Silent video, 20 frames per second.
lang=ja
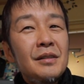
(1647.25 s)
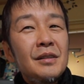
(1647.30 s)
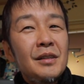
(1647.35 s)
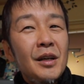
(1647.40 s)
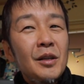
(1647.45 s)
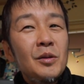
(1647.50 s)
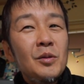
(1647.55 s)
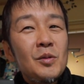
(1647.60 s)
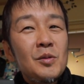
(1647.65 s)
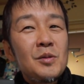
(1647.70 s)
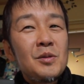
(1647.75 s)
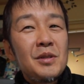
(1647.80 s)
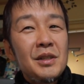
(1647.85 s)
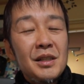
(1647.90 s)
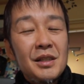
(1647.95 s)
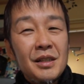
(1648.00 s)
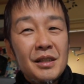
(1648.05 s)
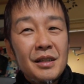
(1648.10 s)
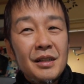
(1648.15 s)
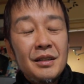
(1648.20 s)
何の
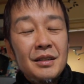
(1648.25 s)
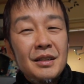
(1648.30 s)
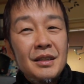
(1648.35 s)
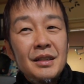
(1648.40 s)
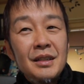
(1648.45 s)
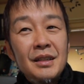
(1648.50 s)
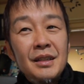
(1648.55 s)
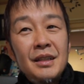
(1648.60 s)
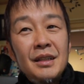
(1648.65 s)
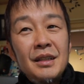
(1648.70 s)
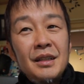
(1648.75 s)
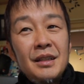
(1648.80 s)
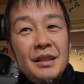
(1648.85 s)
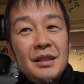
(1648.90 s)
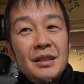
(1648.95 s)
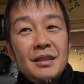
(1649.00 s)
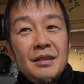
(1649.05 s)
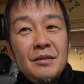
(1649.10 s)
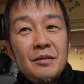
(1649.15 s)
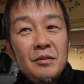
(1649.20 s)
3だか
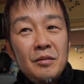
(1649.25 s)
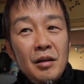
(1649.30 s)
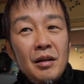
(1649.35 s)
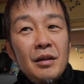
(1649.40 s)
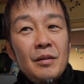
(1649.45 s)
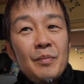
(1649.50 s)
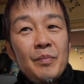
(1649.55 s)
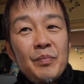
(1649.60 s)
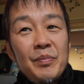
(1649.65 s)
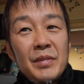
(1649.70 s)
は